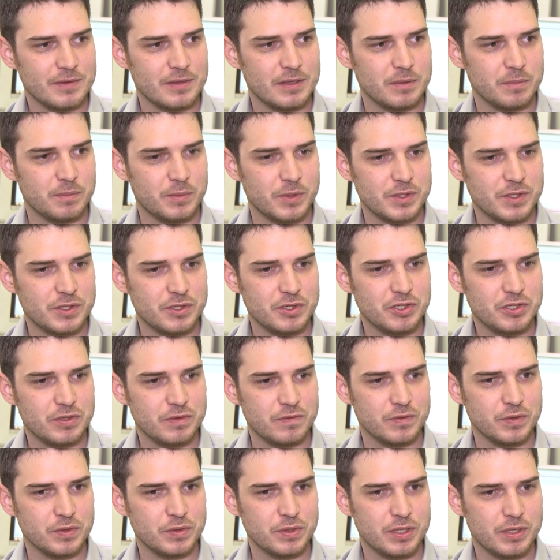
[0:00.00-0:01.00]
Depois a
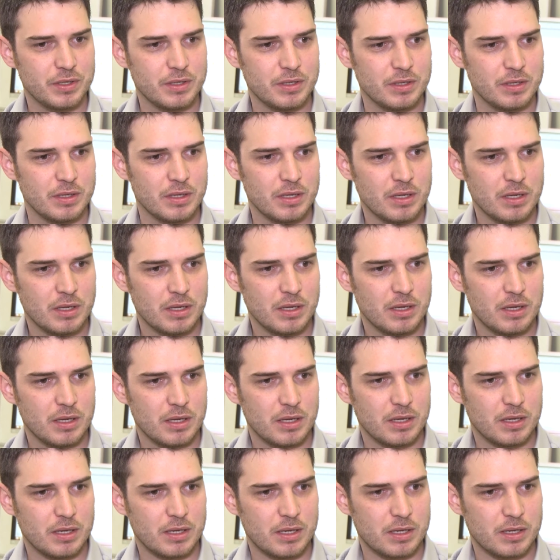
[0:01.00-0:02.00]
gente viu que
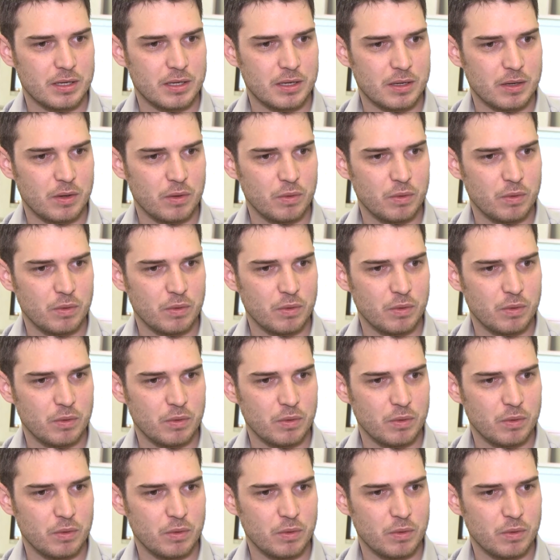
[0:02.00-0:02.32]
ah,